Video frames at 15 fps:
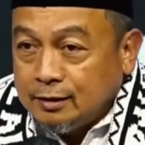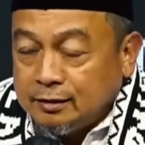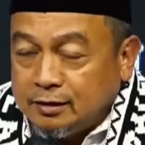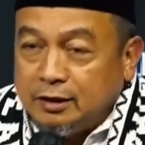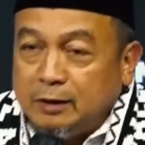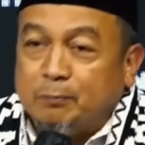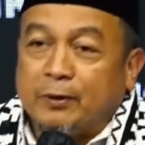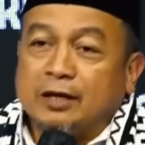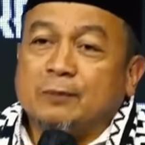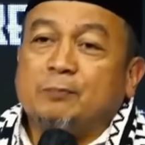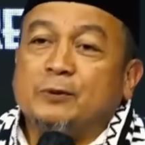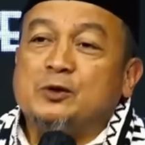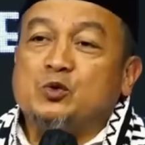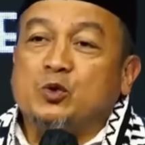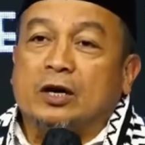Jadi para
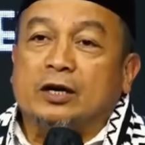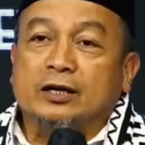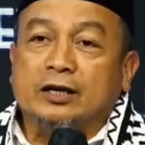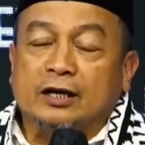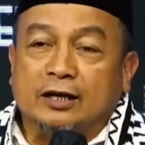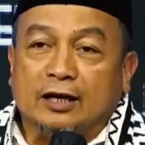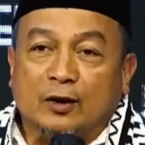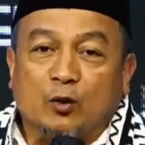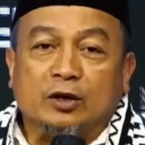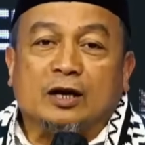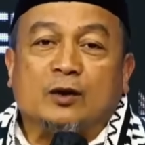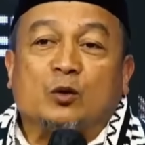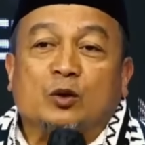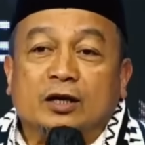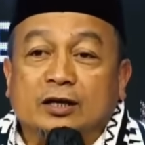pejuang ini adalah
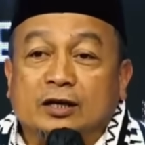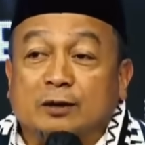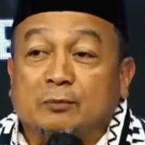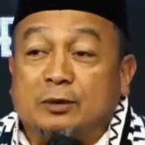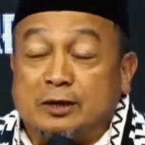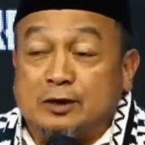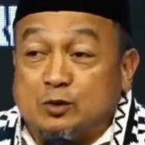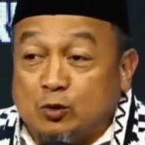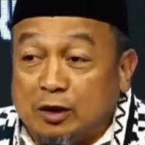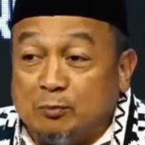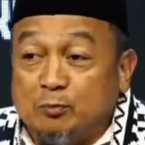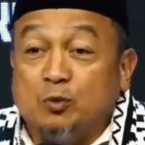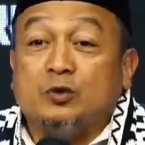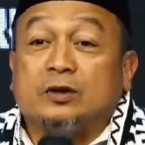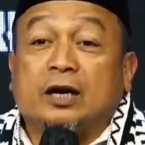orang-orang yang
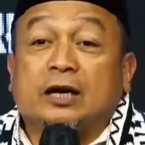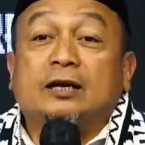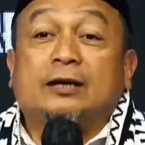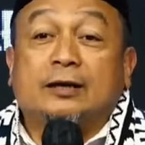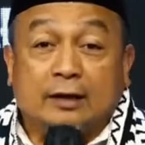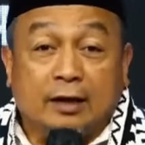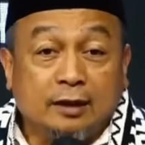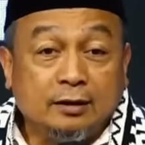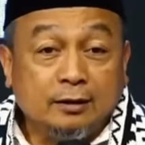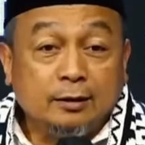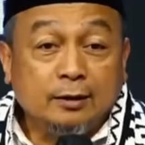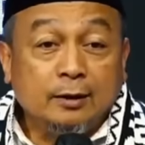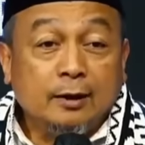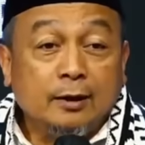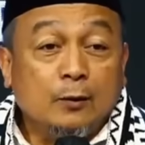berjuang bukan dengan
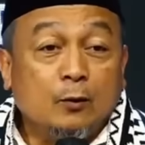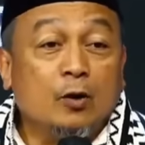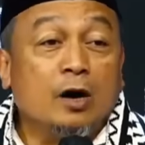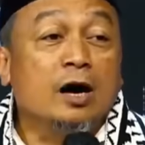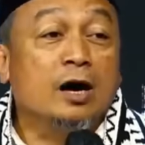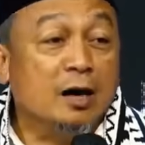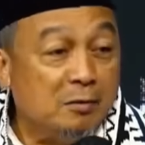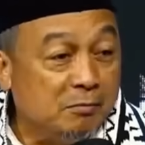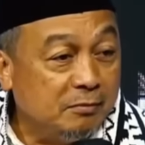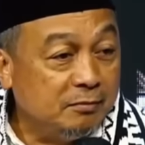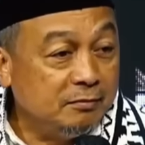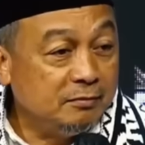waham.